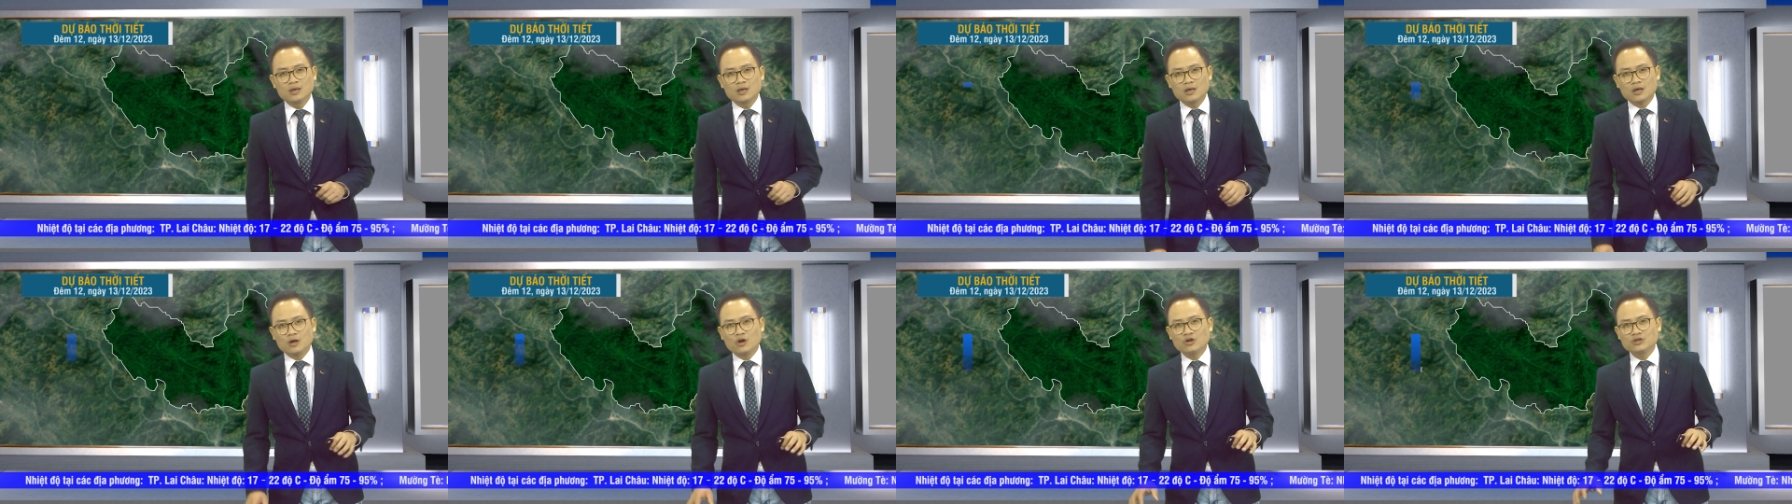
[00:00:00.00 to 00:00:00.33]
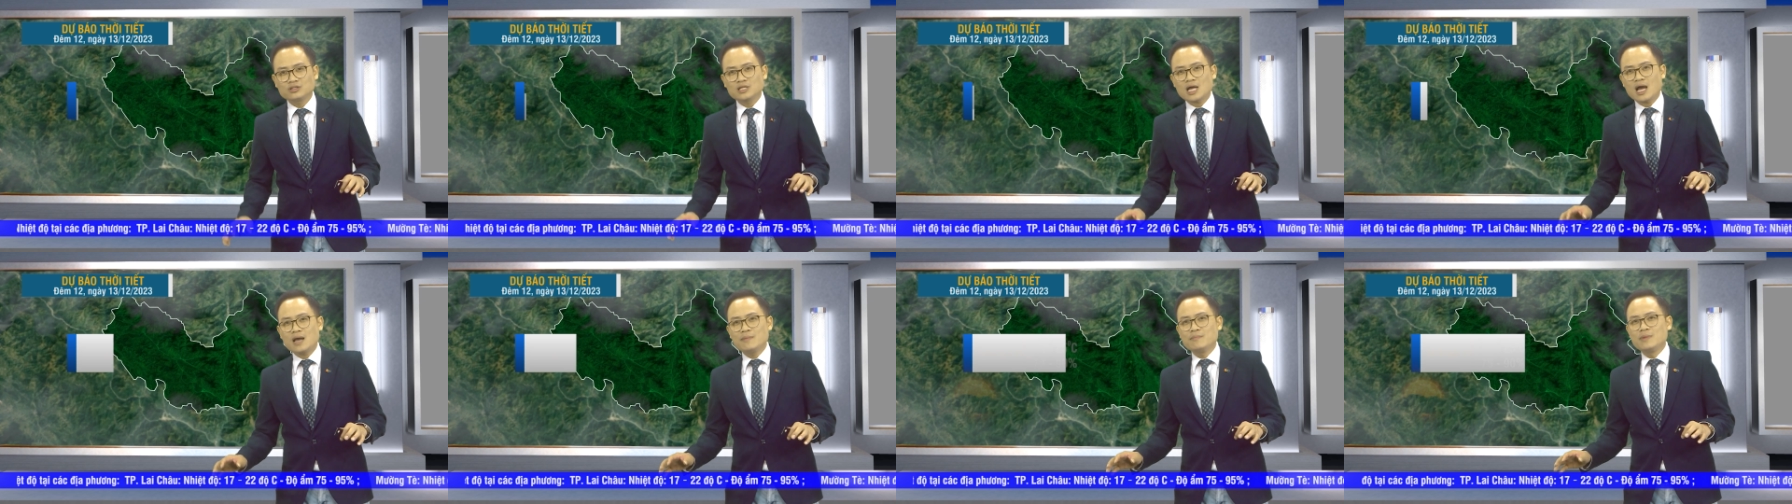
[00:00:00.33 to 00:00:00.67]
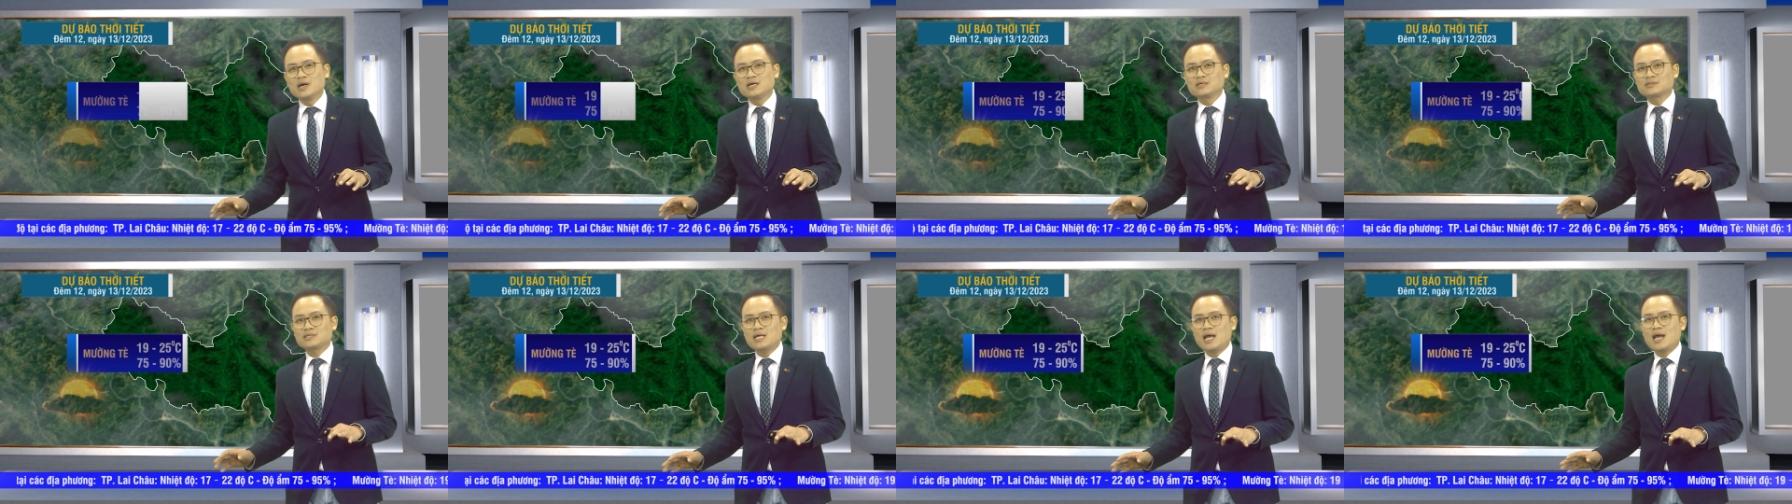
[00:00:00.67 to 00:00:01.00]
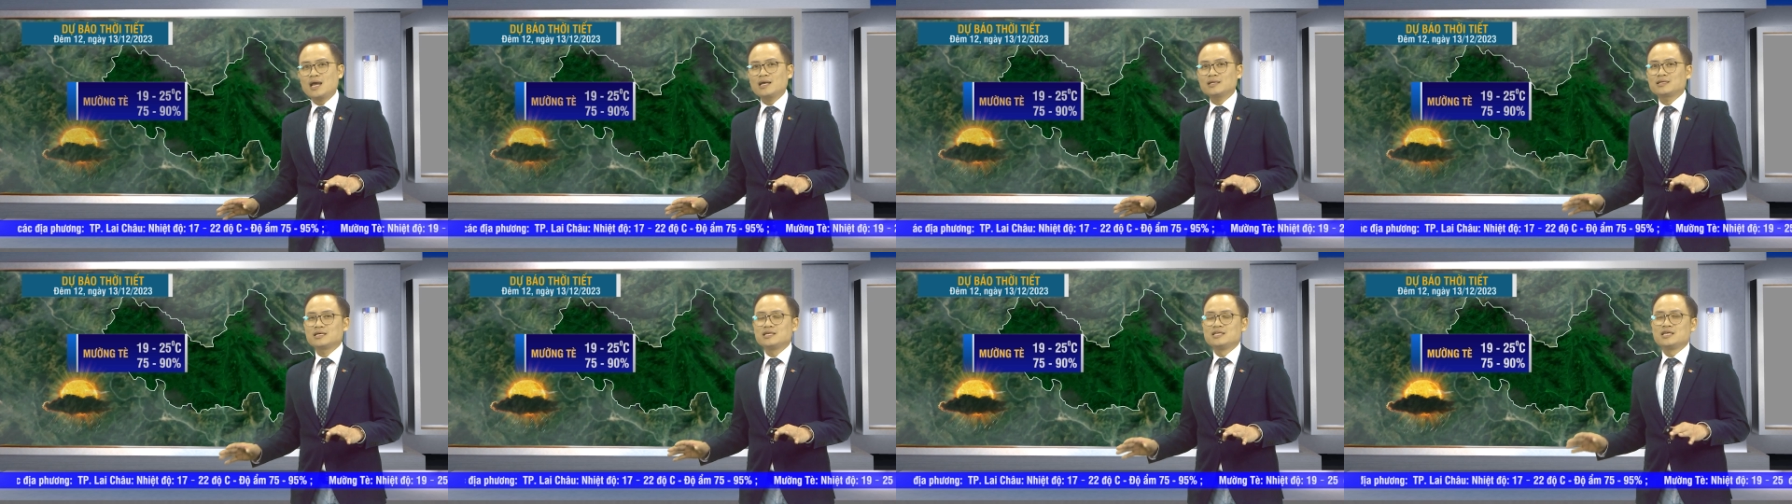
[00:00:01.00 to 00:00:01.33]
Còn tại Mường
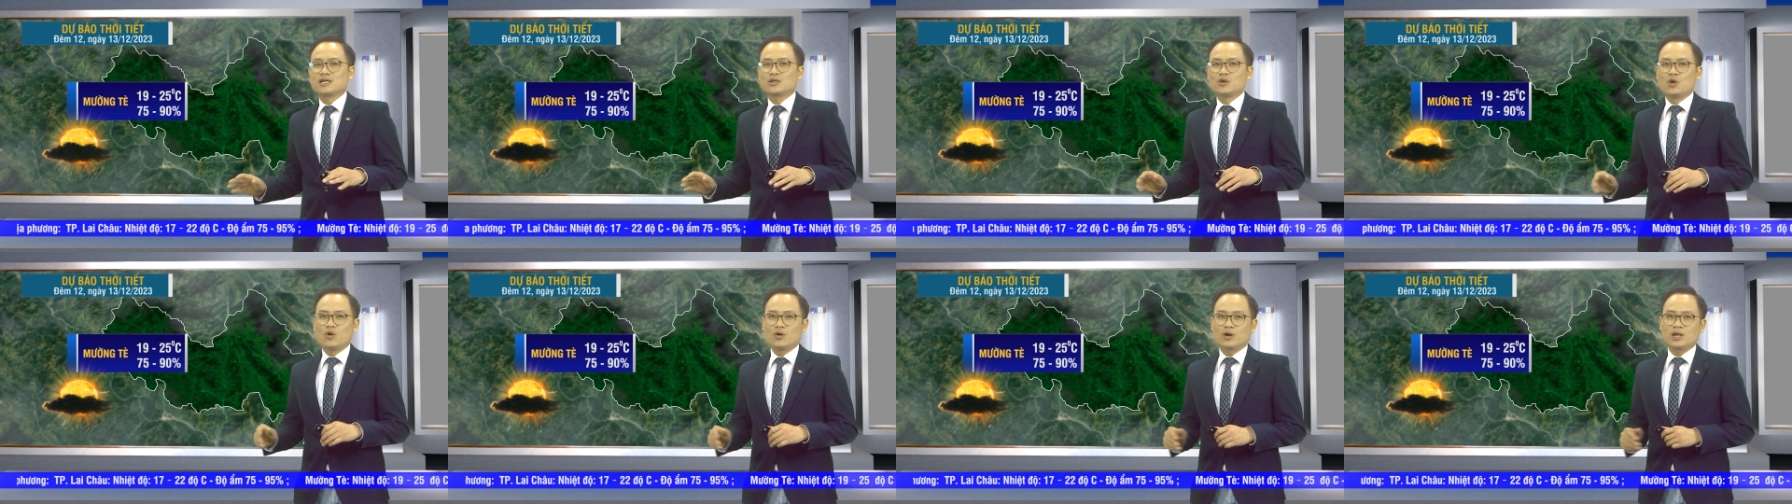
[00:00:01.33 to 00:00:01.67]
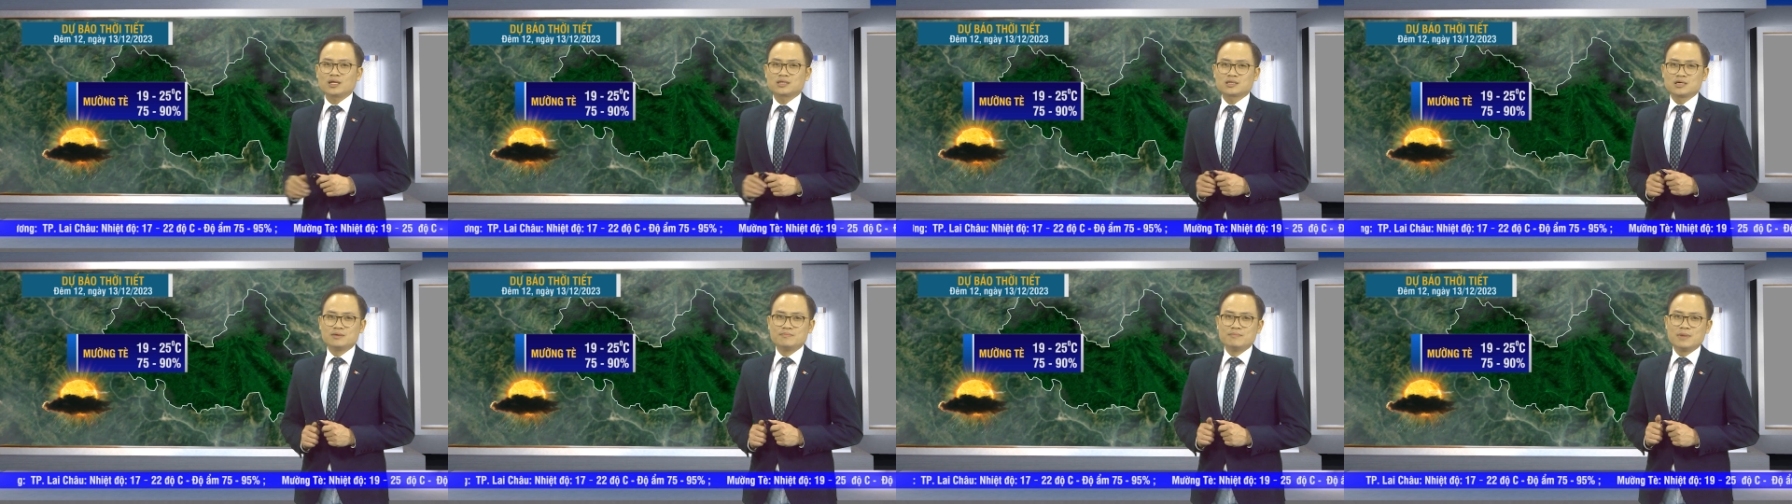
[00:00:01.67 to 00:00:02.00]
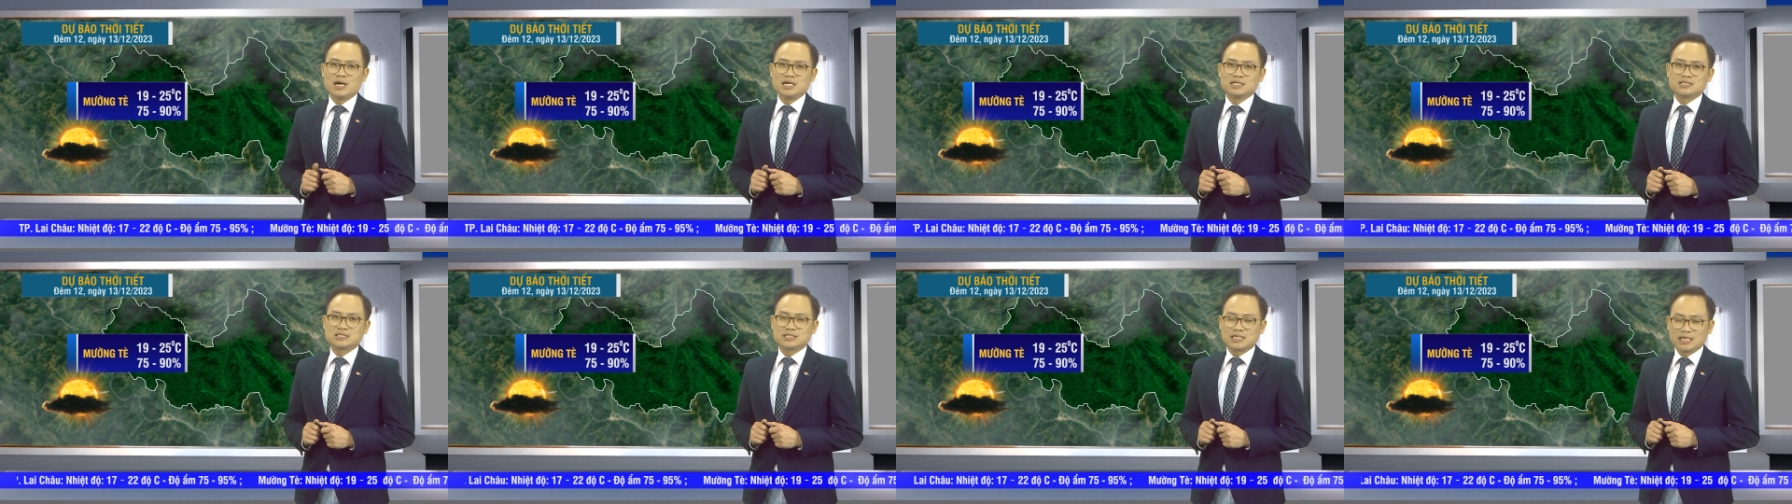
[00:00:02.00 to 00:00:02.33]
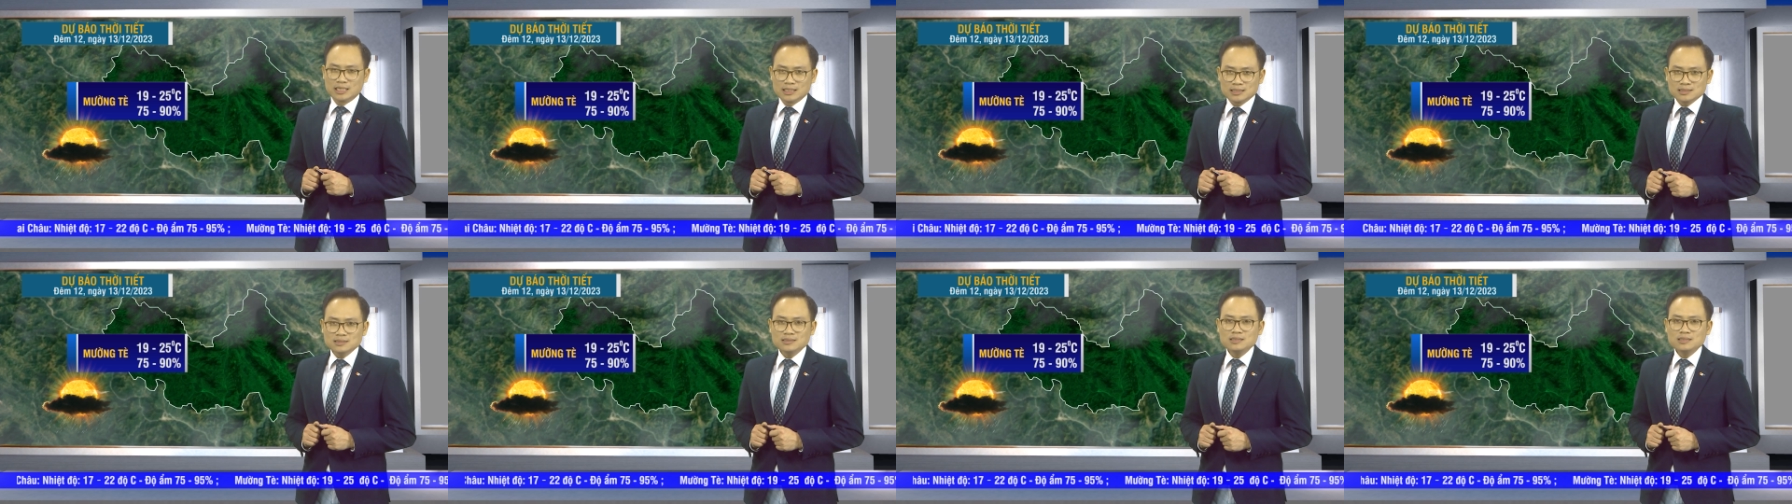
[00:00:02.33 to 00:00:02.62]
Tè thì nhiệt độ là từ mười chín